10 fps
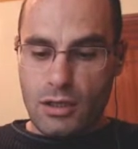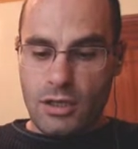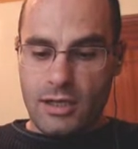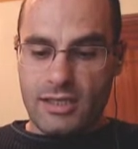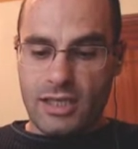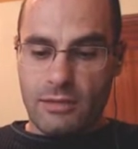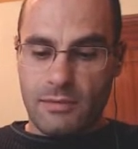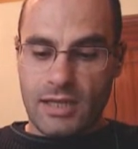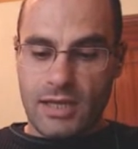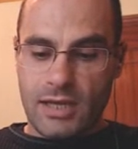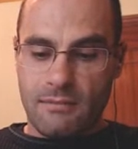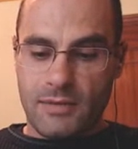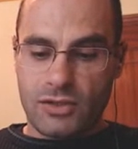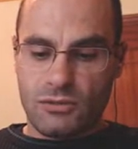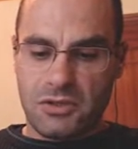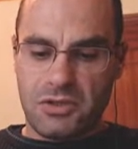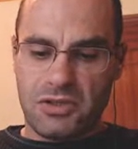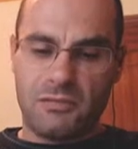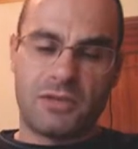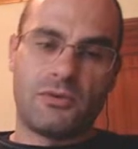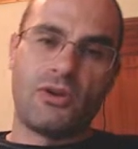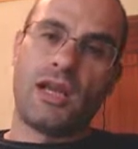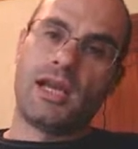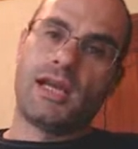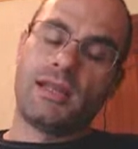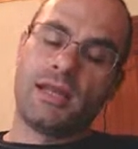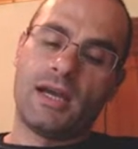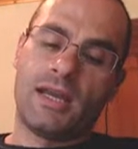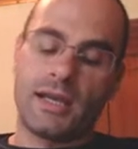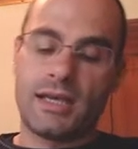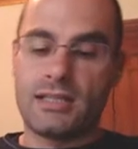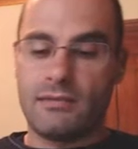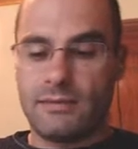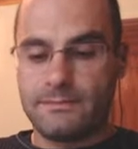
Así que me da más o menos lo mismo una legendaria, que lástima.